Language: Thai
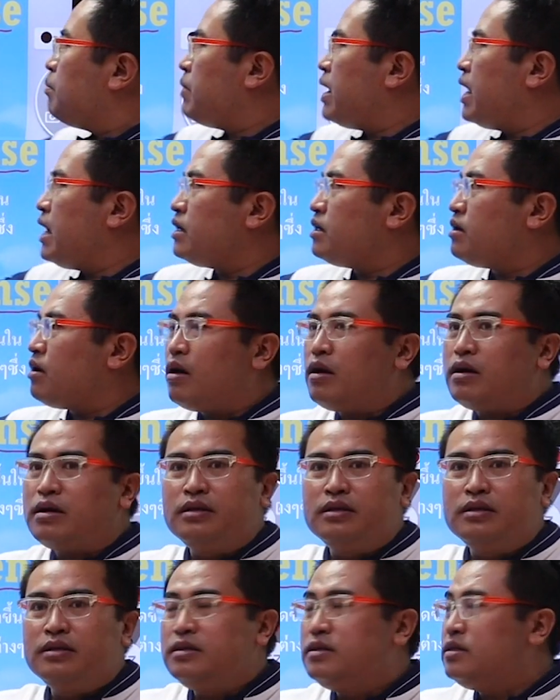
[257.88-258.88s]
มันก็
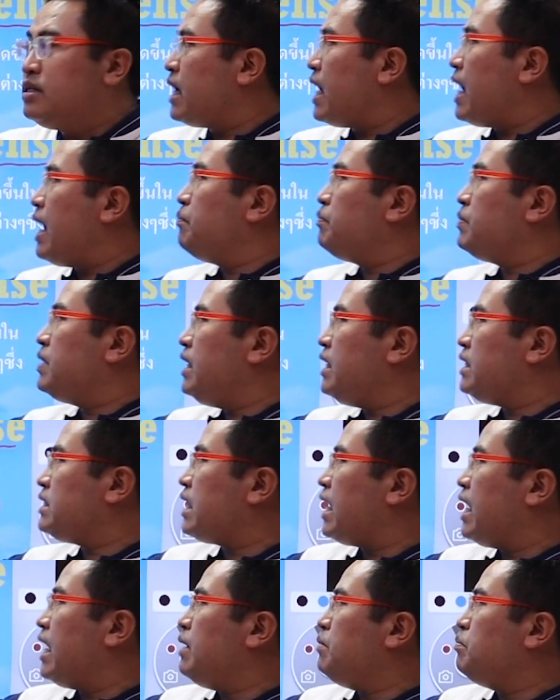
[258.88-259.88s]
คือคำที่
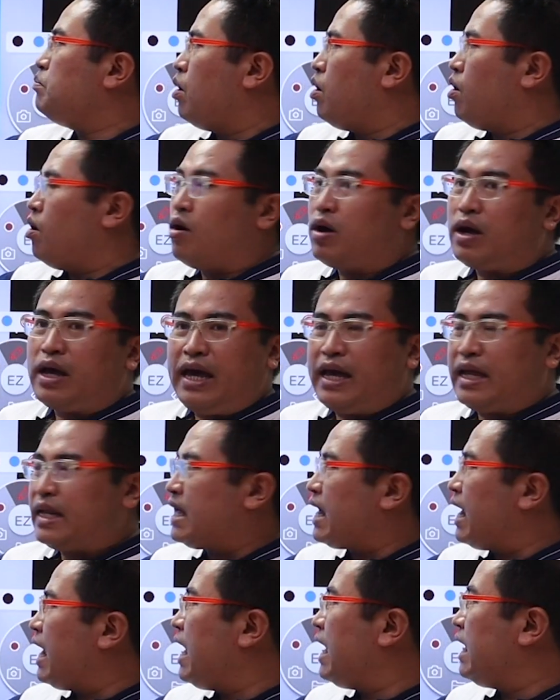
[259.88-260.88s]
ใช้บอกเห
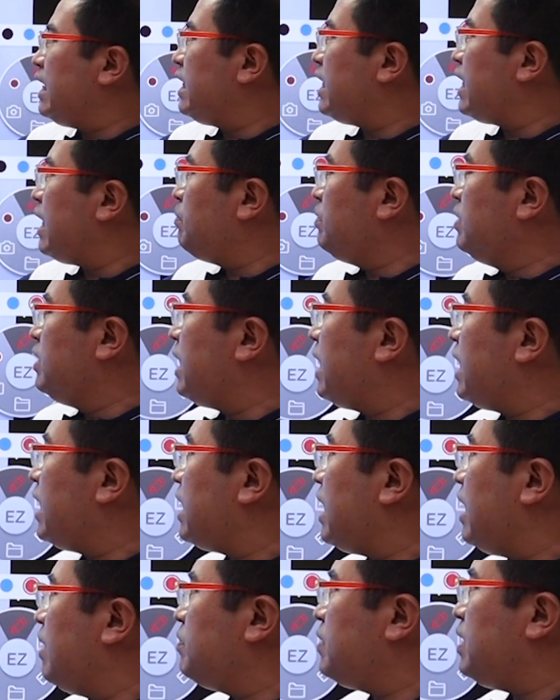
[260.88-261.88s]
ตุการณ์นะครับหรือการก
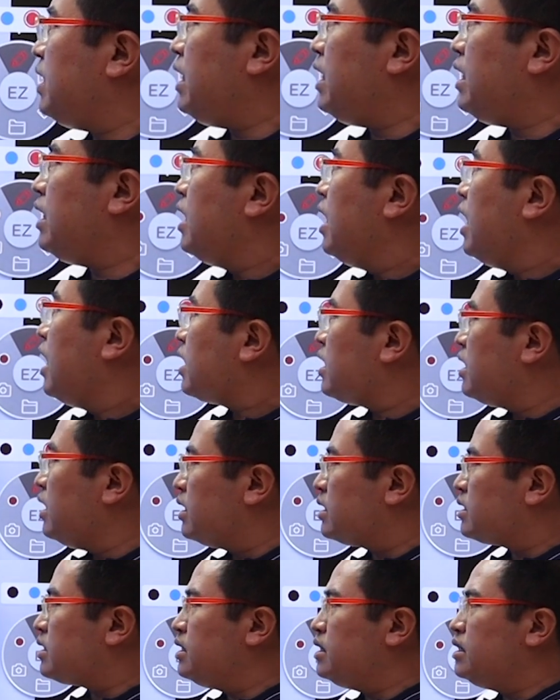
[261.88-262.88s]
ระทำที่
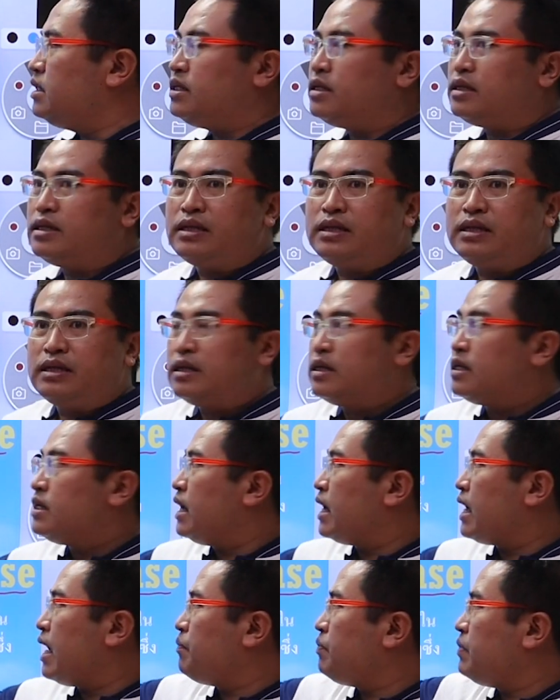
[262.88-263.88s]
เกิดขึ้น
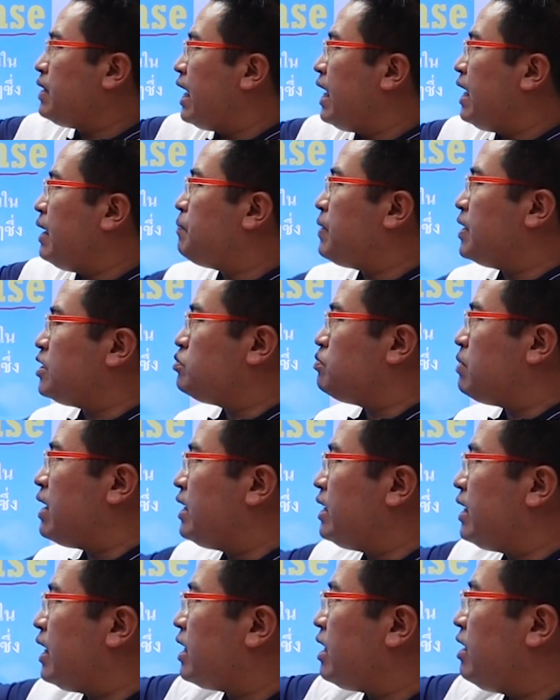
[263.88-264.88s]
นะครับในปัจจุบัน
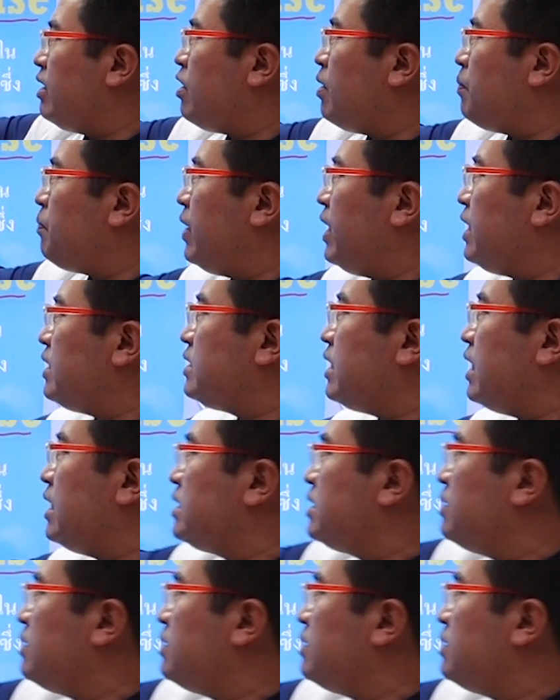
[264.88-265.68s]
เนี่ยเขาเรียกว่า present